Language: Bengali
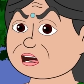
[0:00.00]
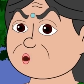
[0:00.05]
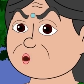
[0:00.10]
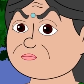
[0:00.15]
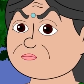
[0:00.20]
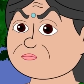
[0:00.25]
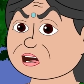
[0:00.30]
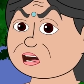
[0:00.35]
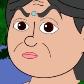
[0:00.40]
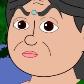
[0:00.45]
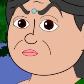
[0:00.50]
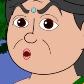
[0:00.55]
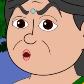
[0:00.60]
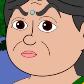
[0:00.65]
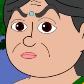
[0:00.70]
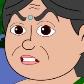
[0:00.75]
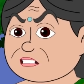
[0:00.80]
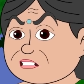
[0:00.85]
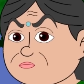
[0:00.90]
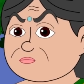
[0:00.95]
এখন আমার
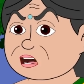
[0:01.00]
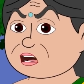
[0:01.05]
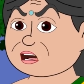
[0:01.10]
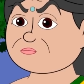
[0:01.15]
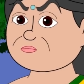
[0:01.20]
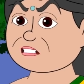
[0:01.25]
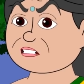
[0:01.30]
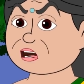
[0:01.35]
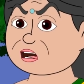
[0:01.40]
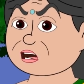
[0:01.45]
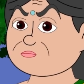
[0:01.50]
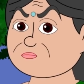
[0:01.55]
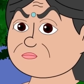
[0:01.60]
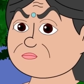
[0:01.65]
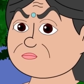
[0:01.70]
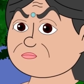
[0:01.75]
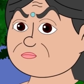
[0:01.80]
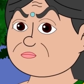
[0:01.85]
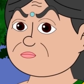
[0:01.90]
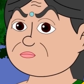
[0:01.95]
কোনো কথা শোনে না
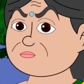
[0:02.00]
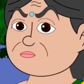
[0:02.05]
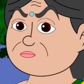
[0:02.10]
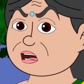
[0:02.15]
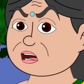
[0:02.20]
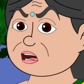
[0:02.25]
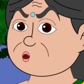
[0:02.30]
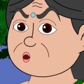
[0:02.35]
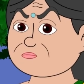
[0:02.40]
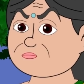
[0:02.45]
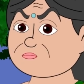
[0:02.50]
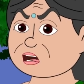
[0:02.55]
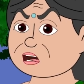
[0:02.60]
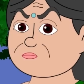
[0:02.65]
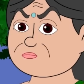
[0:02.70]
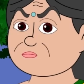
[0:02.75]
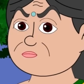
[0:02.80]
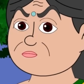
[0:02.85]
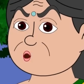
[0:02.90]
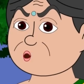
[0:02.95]
উল্টো
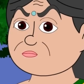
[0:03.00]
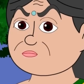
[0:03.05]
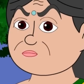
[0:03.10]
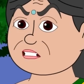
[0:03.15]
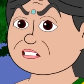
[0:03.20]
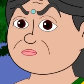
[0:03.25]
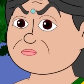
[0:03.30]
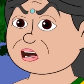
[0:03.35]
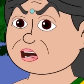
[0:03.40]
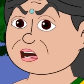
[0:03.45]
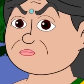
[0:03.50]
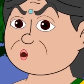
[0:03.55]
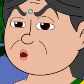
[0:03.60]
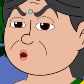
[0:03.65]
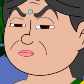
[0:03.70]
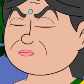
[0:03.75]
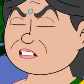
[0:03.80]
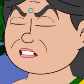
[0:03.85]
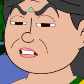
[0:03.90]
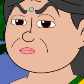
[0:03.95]
বৌমাকে
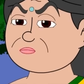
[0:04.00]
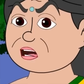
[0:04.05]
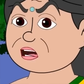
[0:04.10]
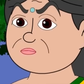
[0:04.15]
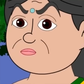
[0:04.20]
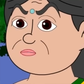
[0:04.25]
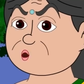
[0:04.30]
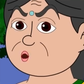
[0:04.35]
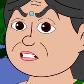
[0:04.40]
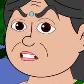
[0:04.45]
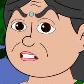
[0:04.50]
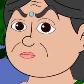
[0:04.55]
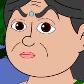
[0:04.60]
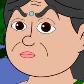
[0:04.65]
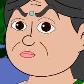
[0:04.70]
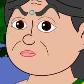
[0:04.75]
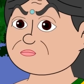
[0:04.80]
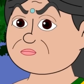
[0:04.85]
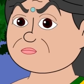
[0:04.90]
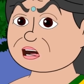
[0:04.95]
কিছু বললে
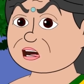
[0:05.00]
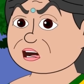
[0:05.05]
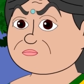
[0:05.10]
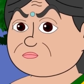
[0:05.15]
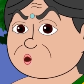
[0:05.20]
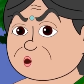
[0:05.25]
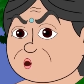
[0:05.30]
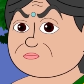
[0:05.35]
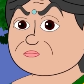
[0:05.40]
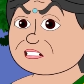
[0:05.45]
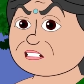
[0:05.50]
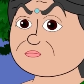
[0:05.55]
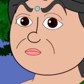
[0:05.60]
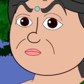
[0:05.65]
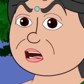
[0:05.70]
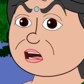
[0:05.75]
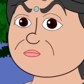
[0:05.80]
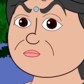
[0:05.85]
ছেলে আমাকে